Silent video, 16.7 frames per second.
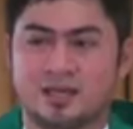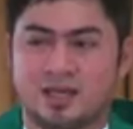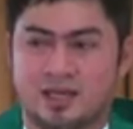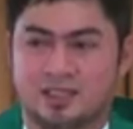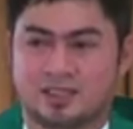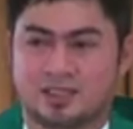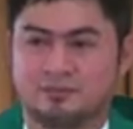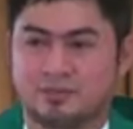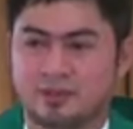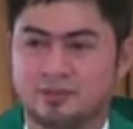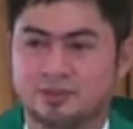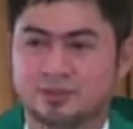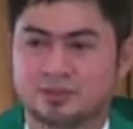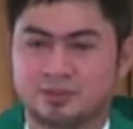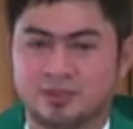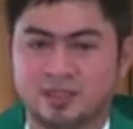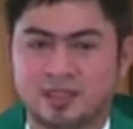At kapag
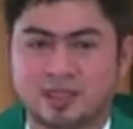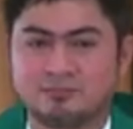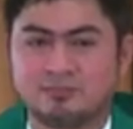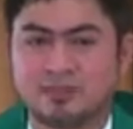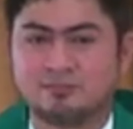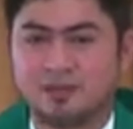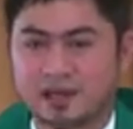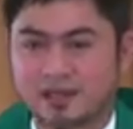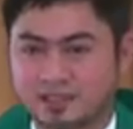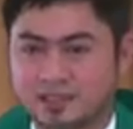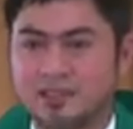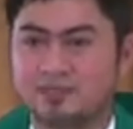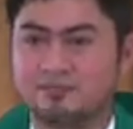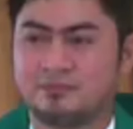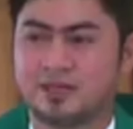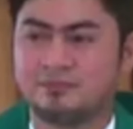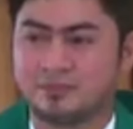gusto nilang
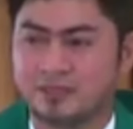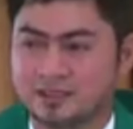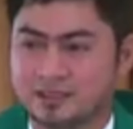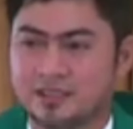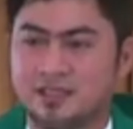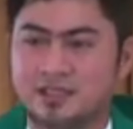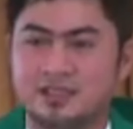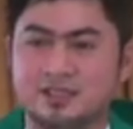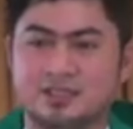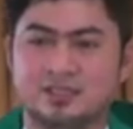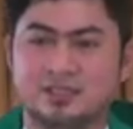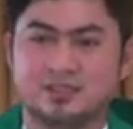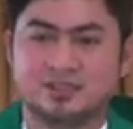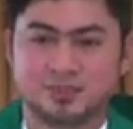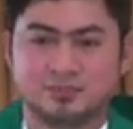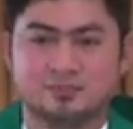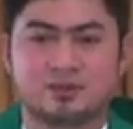magpari, magmadre,
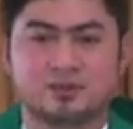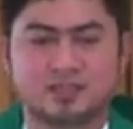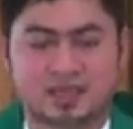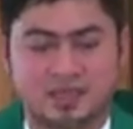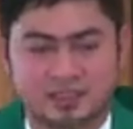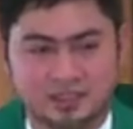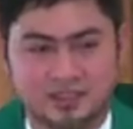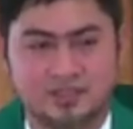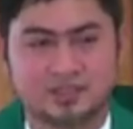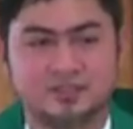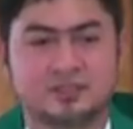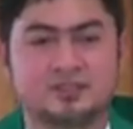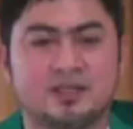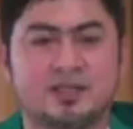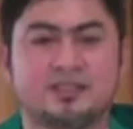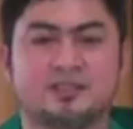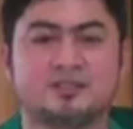suportahan ninyo.
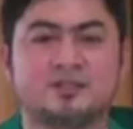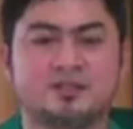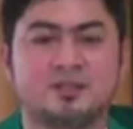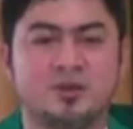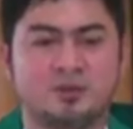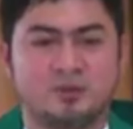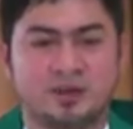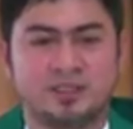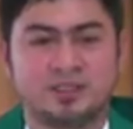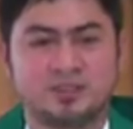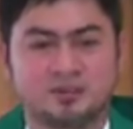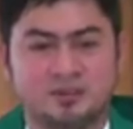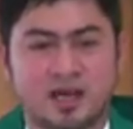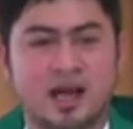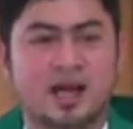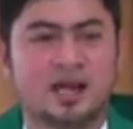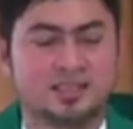Ano, huwag
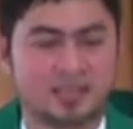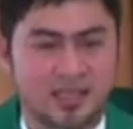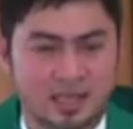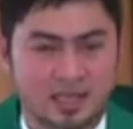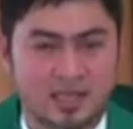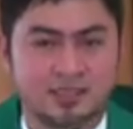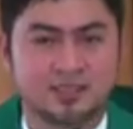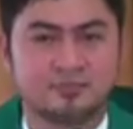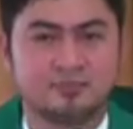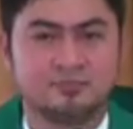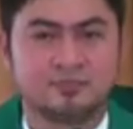ninyong hahadlangan.